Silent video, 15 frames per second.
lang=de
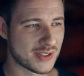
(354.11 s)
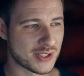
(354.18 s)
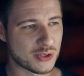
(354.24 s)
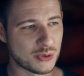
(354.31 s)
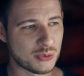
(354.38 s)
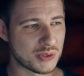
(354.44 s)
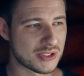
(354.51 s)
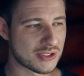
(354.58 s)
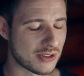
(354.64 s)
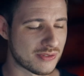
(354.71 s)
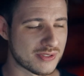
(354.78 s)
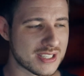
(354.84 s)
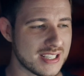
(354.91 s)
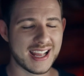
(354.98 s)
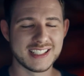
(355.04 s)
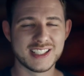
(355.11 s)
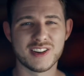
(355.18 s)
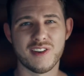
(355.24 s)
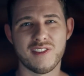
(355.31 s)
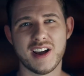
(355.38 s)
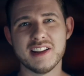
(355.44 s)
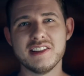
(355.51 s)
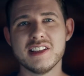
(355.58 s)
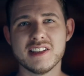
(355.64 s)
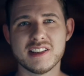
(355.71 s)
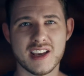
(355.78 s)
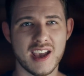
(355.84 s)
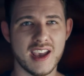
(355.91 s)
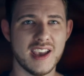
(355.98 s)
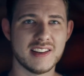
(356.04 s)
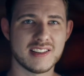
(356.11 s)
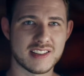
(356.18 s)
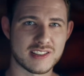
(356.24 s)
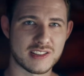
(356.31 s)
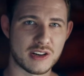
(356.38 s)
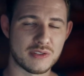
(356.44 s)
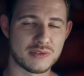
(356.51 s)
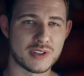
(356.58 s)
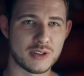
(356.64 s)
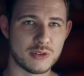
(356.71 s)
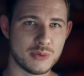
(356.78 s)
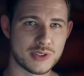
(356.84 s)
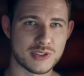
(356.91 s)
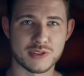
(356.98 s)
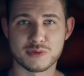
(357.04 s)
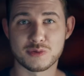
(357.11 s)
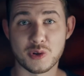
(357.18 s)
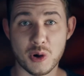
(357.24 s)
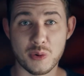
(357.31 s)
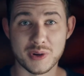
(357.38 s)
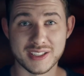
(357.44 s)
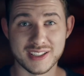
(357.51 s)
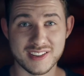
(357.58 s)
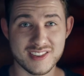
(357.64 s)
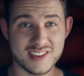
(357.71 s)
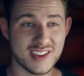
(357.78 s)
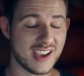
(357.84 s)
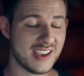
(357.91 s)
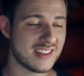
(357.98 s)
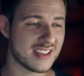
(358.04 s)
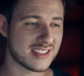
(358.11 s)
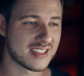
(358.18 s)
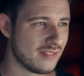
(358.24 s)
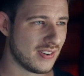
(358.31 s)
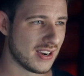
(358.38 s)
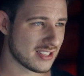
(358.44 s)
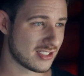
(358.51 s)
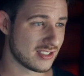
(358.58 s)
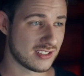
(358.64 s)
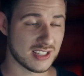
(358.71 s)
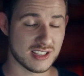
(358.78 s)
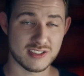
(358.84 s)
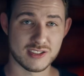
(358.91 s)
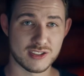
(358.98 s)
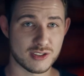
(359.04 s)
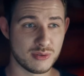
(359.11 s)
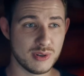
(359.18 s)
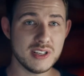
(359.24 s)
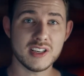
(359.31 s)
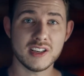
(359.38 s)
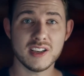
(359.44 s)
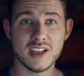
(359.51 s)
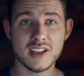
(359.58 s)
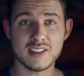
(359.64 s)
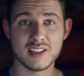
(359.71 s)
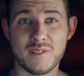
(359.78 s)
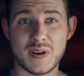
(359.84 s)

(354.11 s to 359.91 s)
was Ubisoft an Quantität jetzt auf der Ubisoft Forward gezeigt hat, was Assassin's Creed angeht,